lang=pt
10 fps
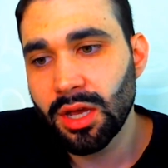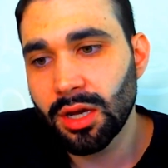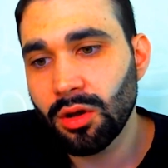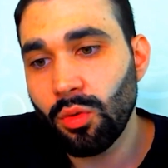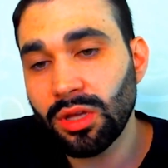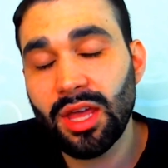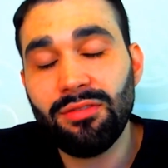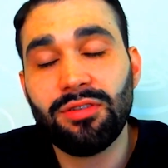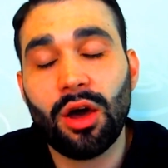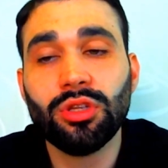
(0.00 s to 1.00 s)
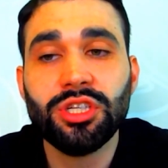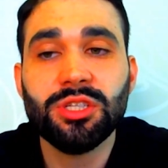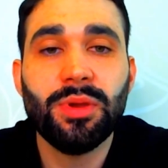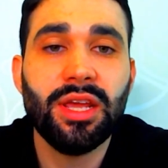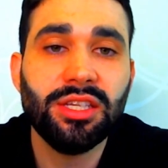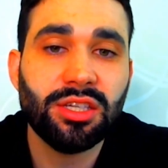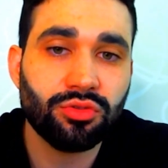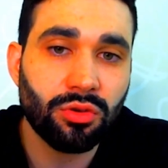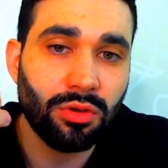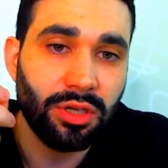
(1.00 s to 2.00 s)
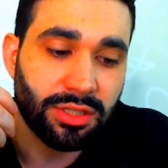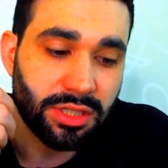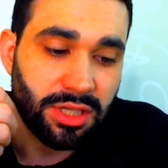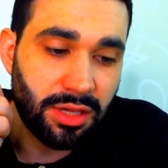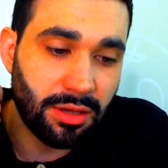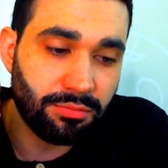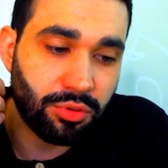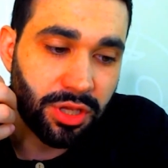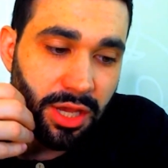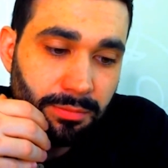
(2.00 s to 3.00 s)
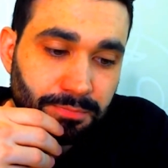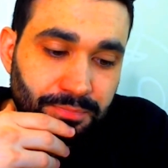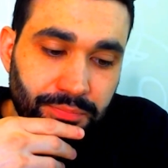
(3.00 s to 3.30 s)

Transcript: Ah, ou até a falta de experiência com os alcoolistas. E, e é porque